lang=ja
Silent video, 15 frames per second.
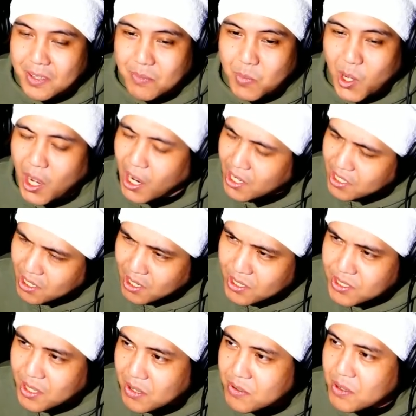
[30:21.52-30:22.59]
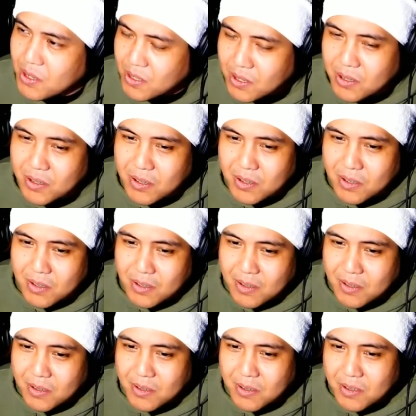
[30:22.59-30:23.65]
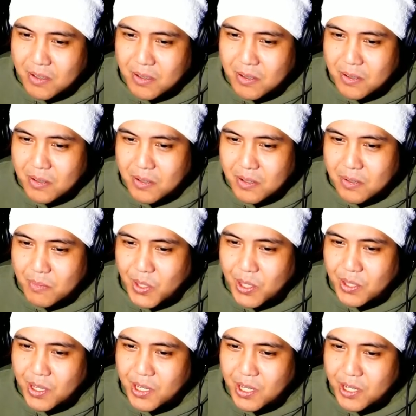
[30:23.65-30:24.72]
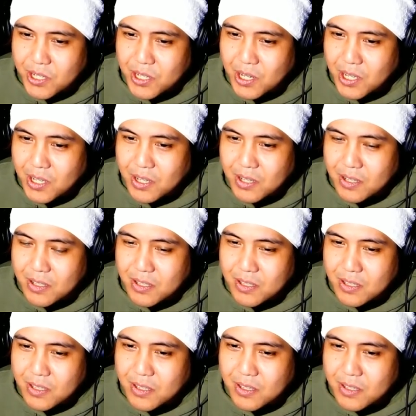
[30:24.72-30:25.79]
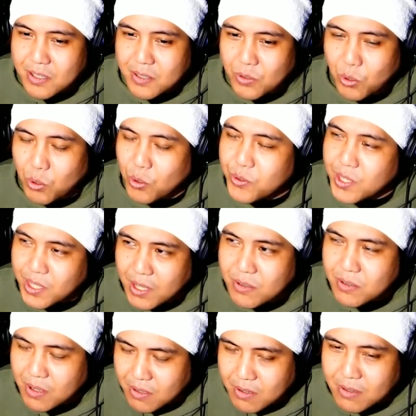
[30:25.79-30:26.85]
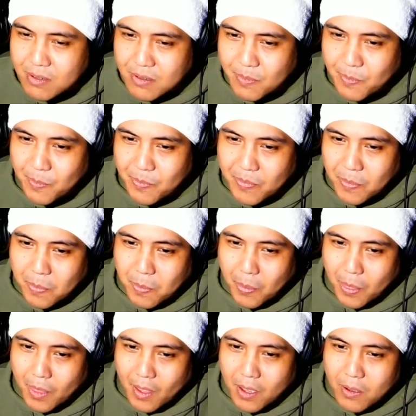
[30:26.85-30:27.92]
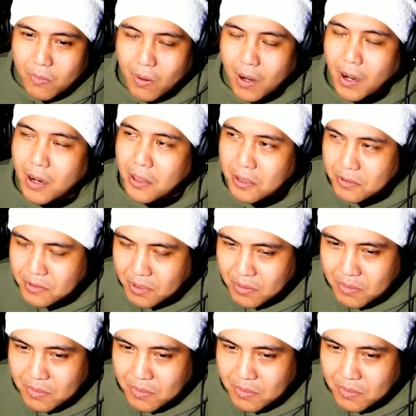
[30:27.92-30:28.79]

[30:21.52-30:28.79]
会いたかったんすかね。何かしら残ってたんですかね、わからないですけど。